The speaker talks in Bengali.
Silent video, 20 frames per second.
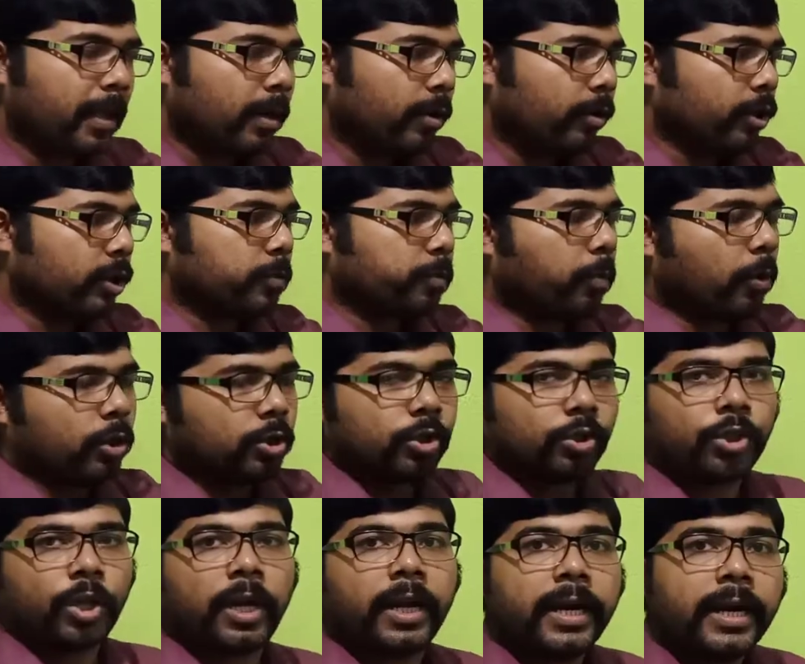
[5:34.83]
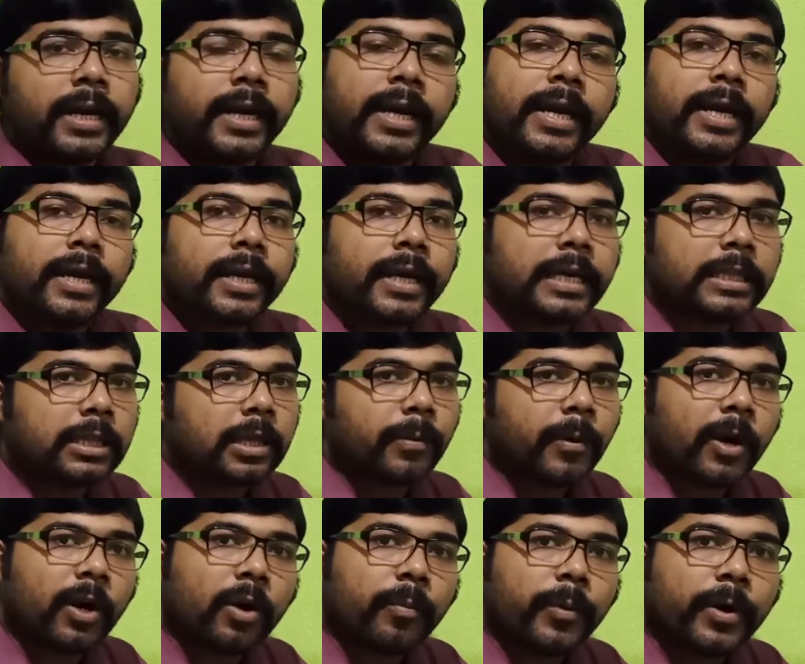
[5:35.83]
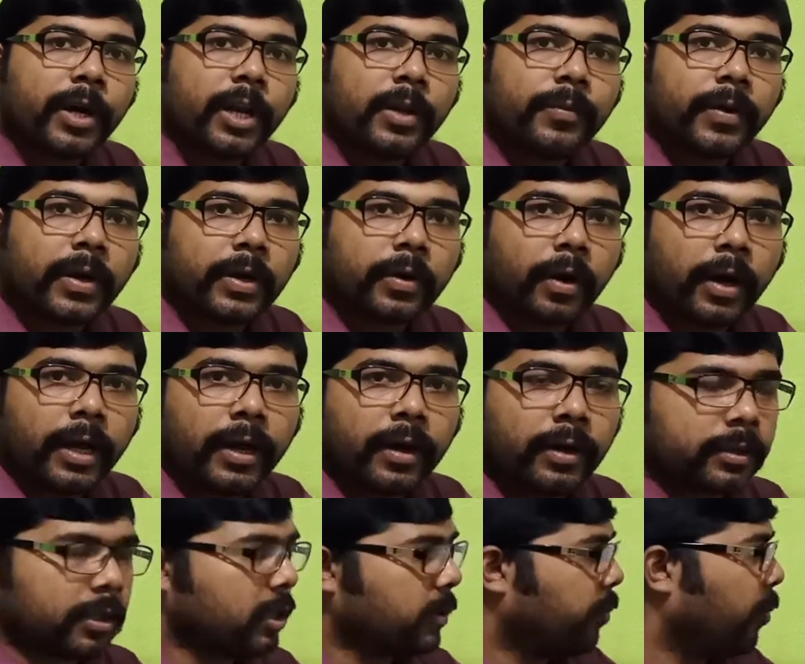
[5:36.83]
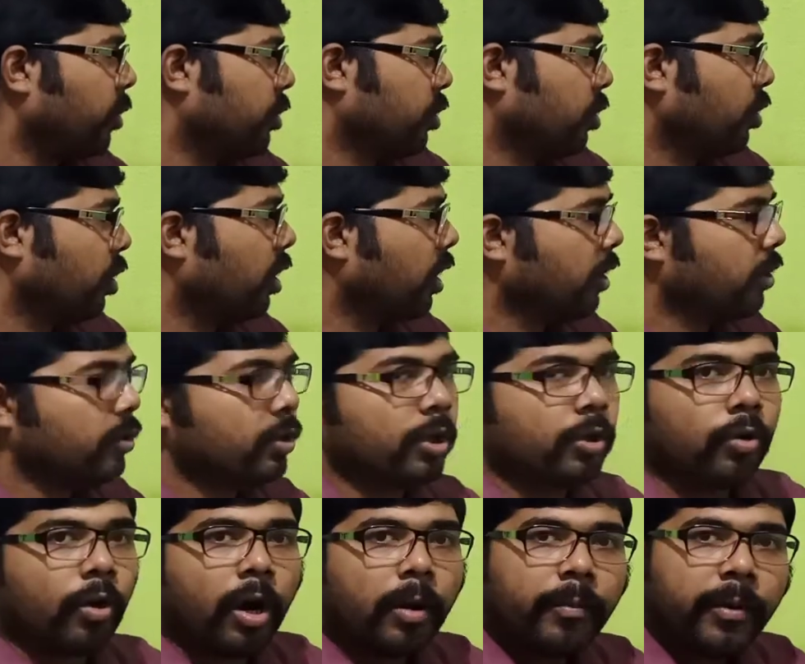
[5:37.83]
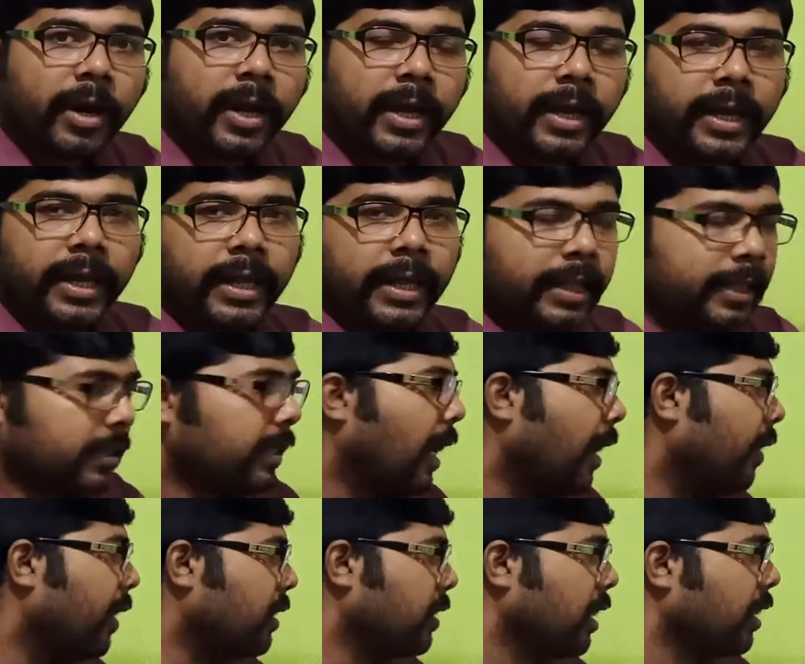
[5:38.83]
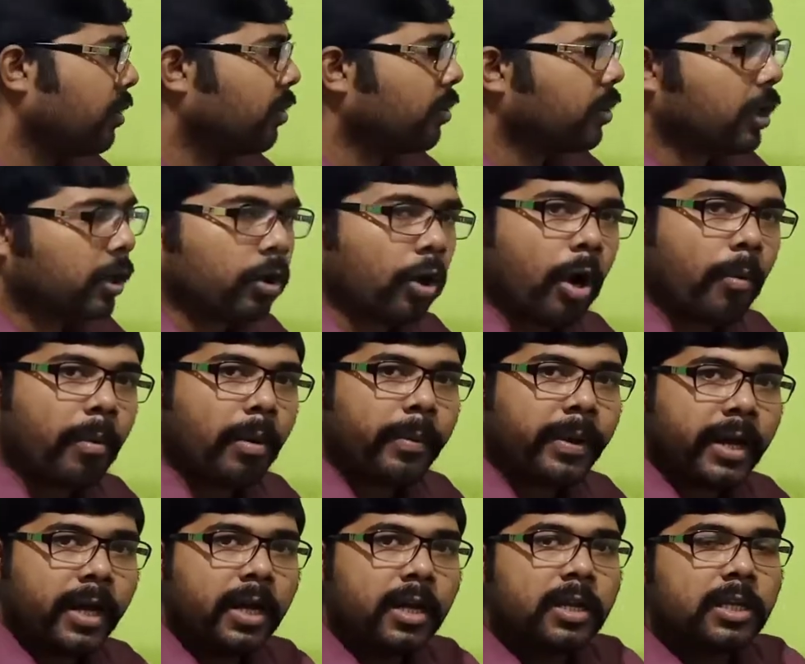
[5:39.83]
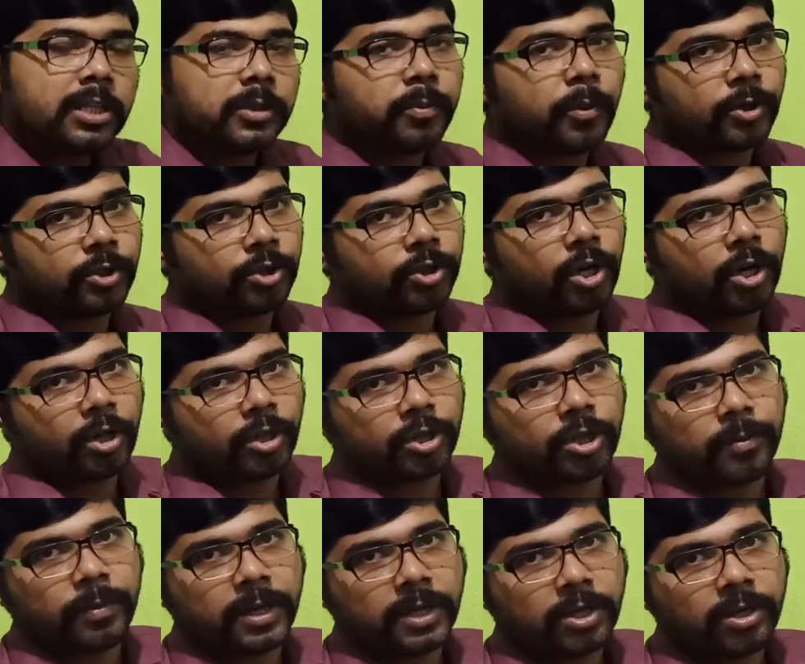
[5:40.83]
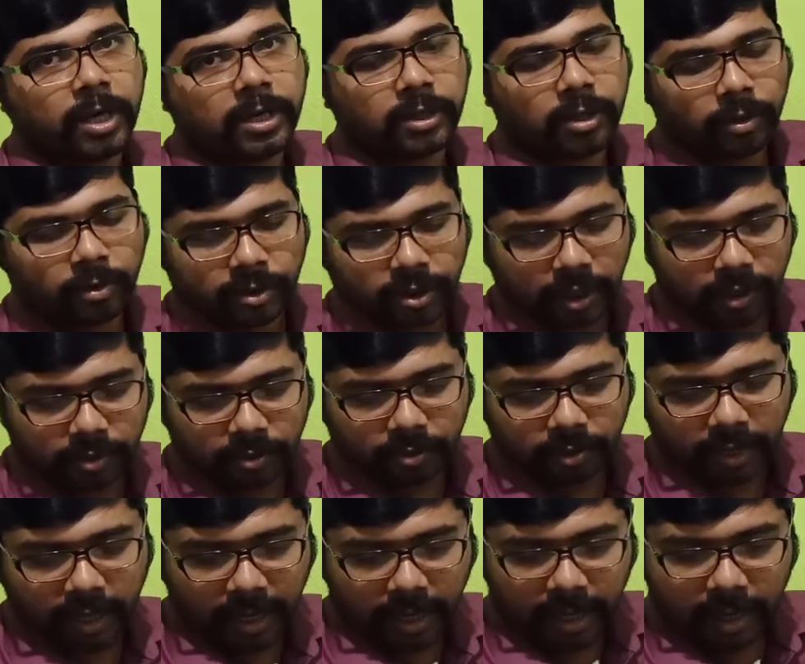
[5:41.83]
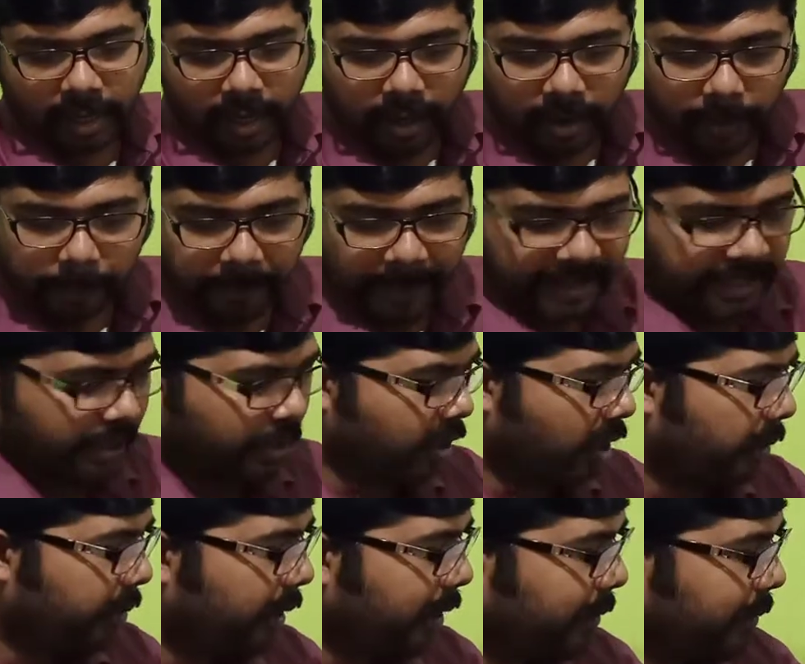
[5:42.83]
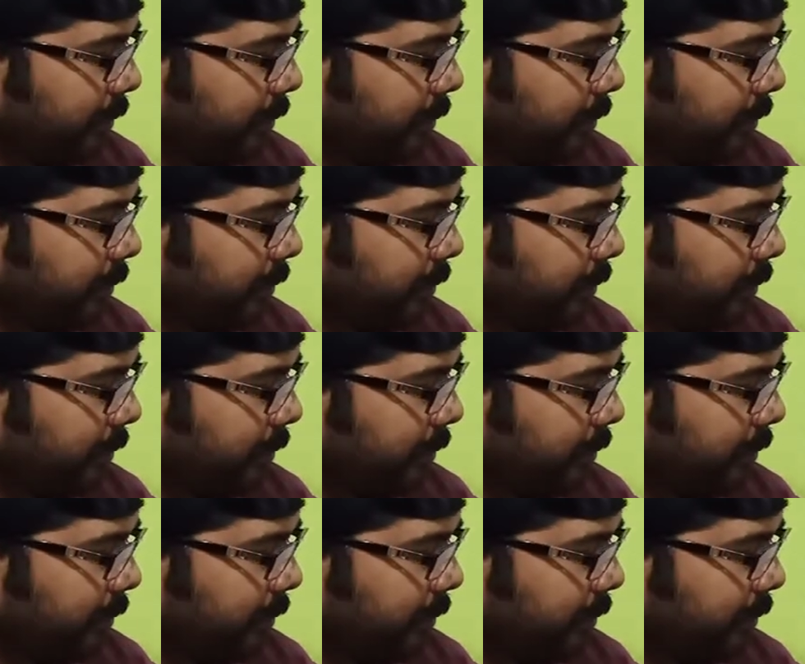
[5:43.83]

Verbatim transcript: ওই স্পর্শতলের ক্ষেত্রফলের উপর নির্ভর করে অর্থাৎ স্পর্শতলটা যদি কম হয় তাহলে সান্দ্রতা কম হবে স্পর্শতলটা যদি বেশি হয় তখন সান্দ্রতা বেশি হবে